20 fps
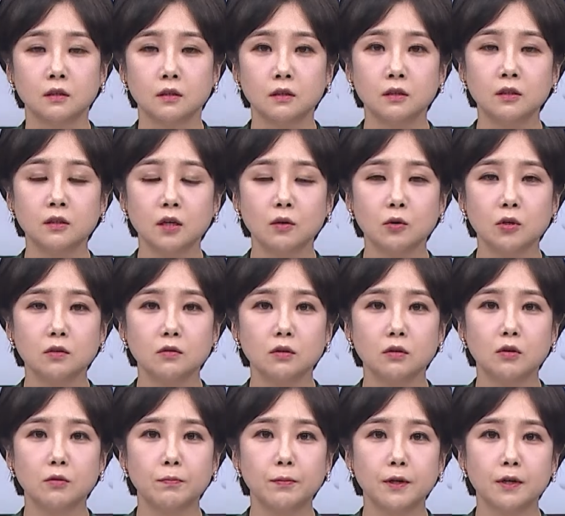이태원
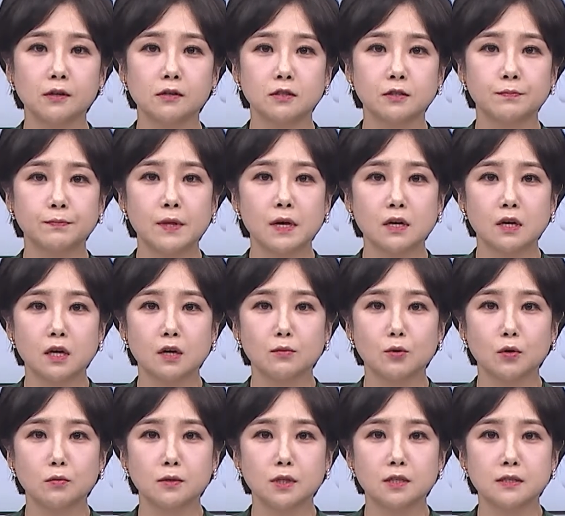클럽발 집단
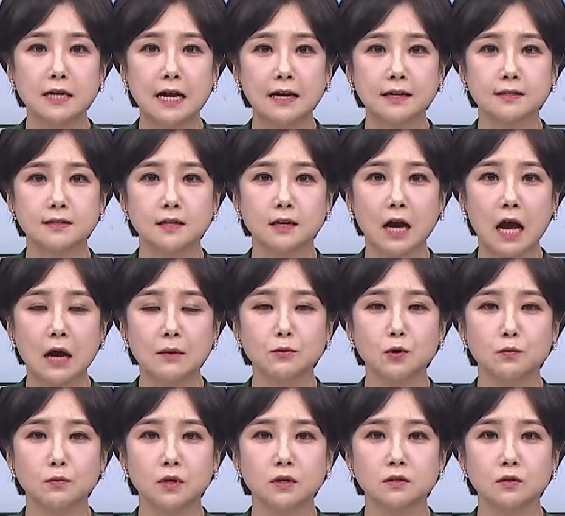감염이 4차
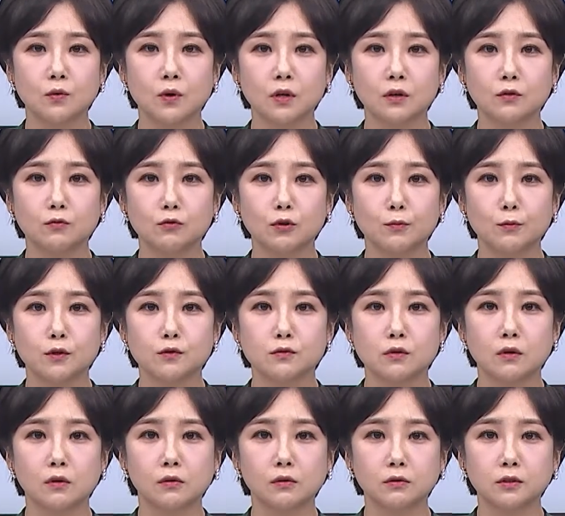감염까지
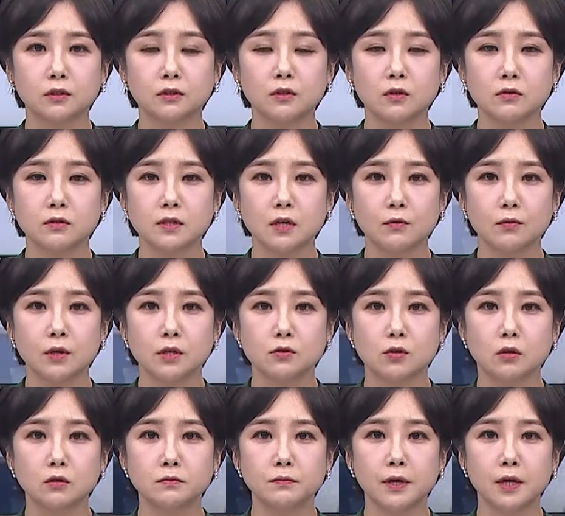확인되면서 지역사회
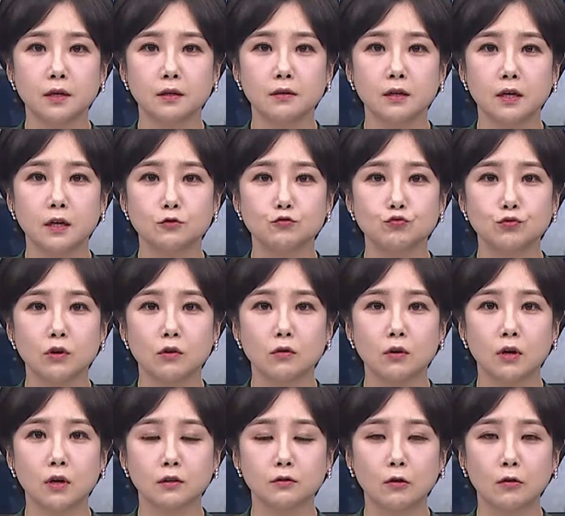전파에 대한
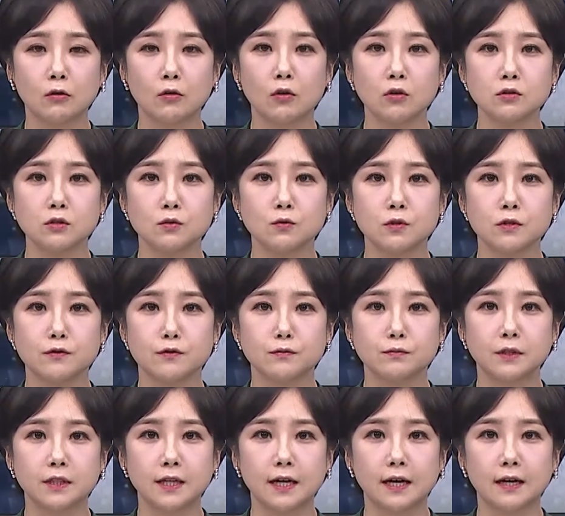우려가 더 커지고
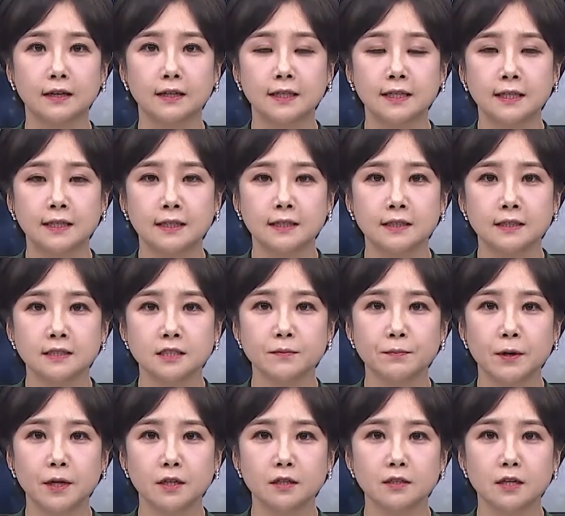있습니다.
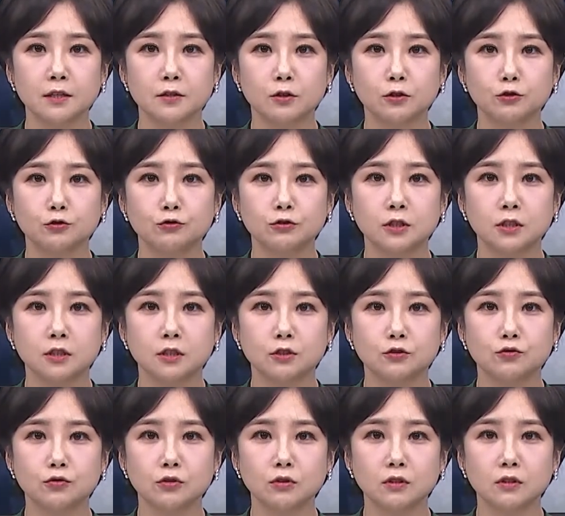18일 낮 12시
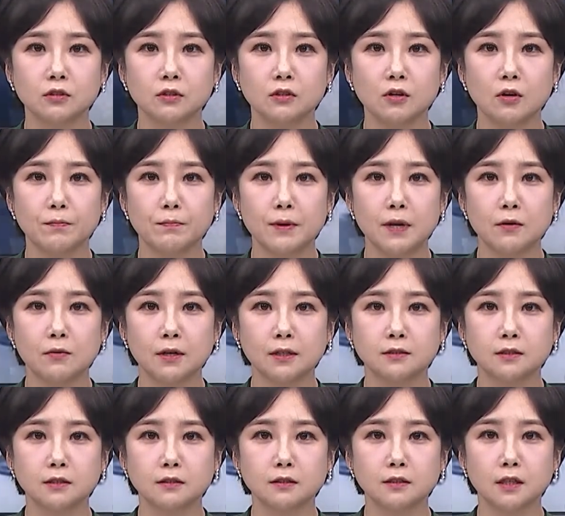기준 클럽발
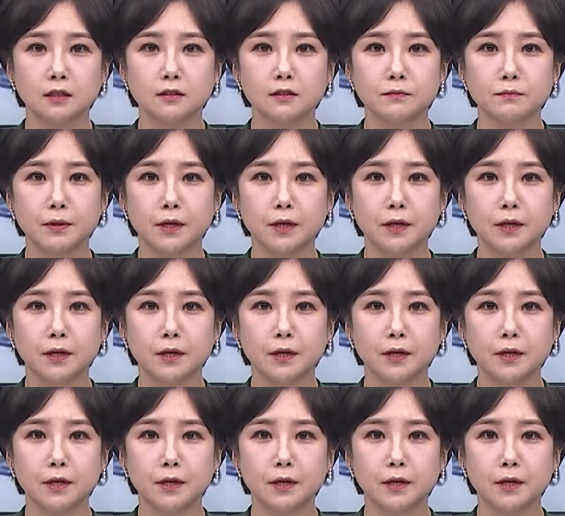확진자는